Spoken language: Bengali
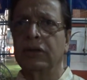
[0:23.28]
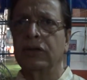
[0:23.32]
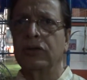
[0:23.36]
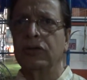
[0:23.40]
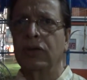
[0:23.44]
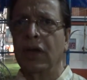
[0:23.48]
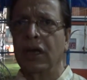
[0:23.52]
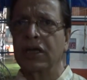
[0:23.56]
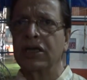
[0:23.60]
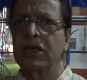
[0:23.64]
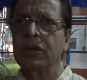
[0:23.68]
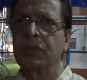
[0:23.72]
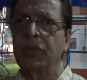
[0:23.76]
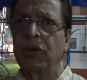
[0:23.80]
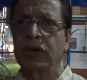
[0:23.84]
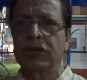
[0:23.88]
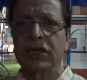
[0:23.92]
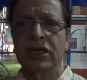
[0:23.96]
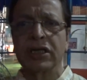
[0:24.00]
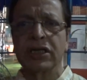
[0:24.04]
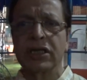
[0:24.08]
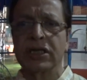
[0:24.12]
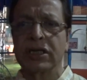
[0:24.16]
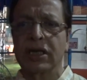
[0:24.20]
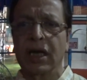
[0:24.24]
চুরাশি
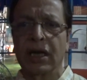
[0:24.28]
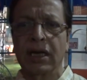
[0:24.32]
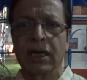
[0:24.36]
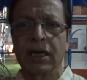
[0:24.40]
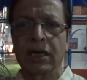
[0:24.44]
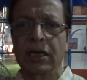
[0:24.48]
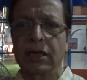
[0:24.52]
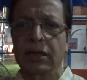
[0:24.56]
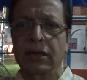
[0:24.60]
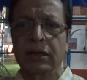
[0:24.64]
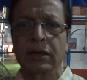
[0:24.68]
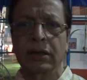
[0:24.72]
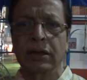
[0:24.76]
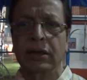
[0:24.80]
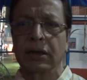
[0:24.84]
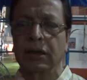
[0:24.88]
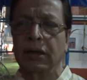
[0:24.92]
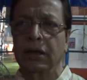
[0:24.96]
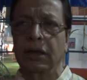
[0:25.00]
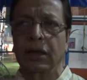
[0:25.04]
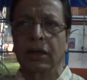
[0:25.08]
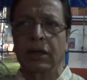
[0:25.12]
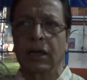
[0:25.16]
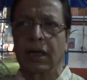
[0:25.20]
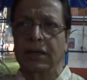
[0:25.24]
পঁচাশি সালের
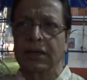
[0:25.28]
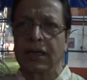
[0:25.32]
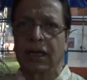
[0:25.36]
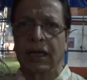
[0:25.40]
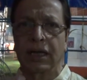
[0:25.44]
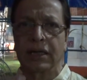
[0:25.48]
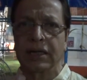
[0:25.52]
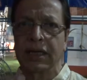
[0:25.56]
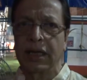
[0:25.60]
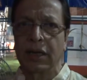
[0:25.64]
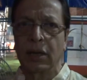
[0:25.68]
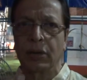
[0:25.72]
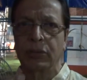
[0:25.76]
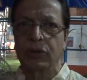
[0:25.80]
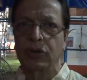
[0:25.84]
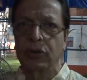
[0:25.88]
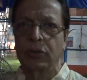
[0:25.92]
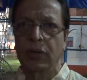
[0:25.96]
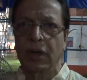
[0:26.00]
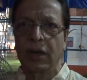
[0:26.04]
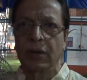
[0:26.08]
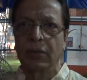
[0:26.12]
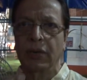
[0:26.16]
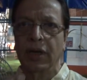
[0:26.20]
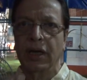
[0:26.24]
কাছাকাছি এরকম
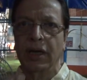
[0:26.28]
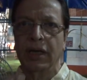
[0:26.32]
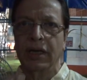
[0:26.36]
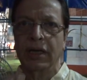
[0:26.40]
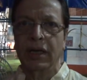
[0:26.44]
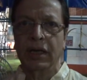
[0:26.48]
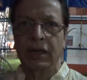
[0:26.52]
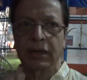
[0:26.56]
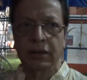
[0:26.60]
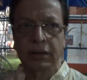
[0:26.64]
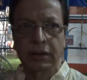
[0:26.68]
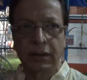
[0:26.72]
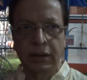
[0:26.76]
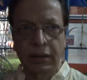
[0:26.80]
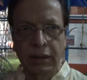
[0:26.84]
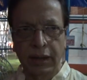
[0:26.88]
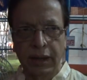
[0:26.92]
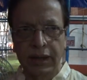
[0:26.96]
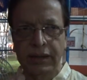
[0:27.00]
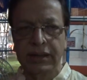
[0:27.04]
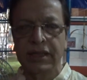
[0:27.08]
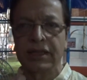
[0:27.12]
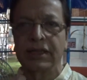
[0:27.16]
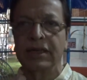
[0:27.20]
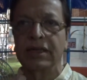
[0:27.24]
সময় আমরা
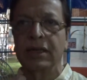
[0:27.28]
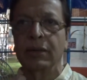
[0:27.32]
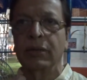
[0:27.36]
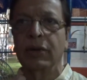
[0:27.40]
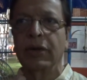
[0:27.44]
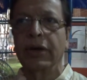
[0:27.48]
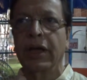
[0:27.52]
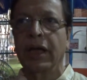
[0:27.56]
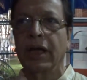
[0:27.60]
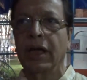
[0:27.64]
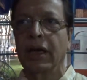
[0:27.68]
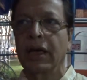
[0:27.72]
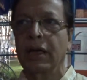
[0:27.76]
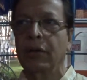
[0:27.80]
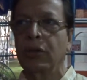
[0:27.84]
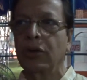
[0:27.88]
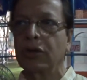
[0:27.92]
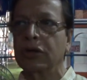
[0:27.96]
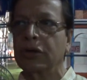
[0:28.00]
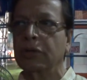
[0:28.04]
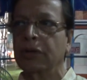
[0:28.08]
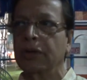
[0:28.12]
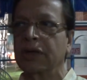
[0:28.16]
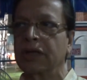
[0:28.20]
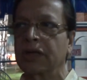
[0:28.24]
এসেছি এবং এখানেই
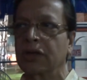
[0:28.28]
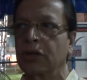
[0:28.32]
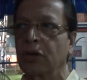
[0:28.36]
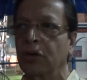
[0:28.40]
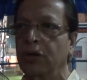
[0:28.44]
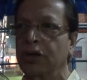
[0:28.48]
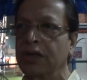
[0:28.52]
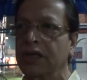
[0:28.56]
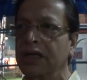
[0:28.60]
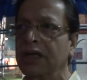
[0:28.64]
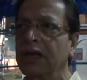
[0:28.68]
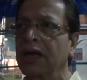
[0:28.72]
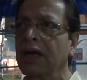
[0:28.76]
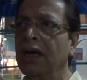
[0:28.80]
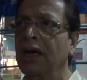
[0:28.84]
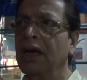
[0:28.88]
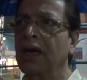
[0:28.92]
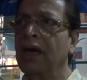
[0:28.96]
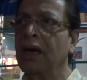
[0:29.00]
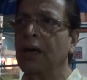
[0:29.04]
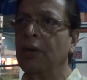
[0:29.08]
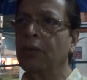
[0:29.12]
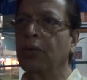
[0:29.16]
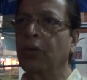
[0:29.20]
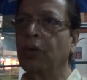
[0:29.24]
বসবাস করছি
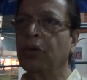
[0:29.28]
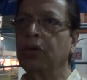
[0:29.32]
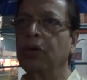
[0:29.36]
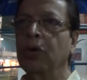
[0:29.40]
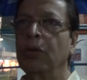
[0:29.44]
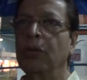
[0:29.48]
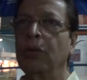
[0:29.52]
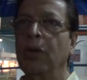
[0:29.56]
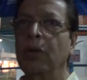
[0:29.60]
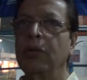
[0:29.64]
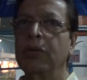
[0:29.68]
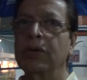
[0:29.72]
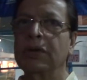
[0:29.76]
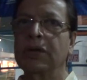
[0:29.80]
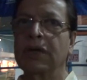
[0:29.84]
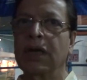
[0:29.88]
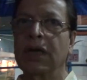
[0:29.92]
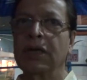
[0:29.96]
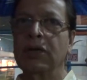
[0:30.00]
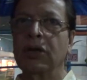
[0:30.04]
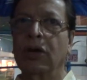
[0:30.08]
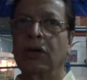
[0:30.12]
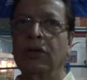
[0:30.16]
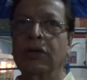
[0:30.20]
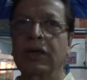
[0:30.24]
প্রথম
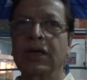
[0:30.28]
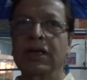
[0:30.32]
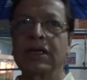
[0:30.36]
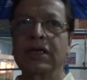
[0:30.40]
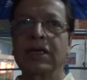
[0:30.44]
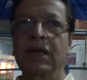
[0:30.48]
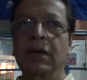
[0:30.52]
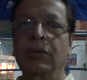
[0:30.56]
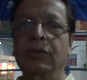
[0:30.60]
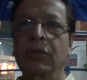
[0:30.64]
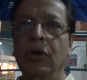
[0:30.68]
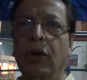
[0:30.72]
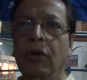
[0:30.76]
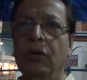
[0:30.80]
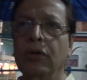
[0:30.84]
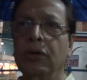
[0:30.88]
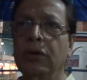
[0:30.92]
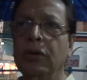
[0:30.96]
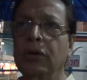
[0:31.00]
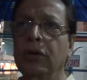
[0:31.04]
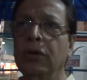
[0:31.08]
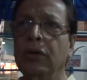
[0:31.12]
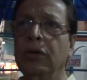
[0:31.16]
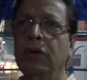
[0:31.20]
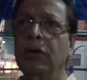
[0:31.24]
অবস্থায় যখন এসেছিলাম তখন
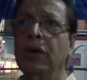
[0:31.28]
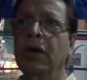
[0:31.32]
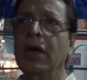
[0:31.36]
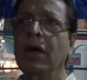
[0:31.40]
তো